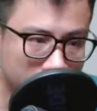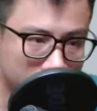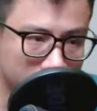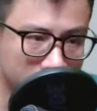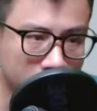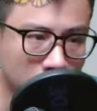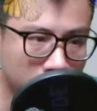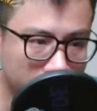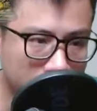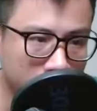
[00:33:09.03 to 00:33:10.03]
Thì không
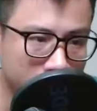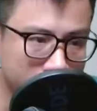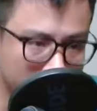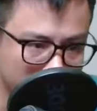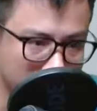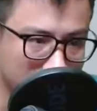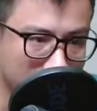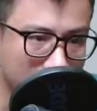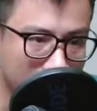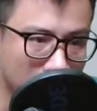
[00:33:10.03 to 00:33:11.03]
khí ở đây dần dần thả
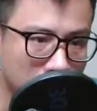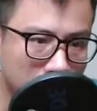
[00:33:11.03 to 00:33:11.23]
lỏng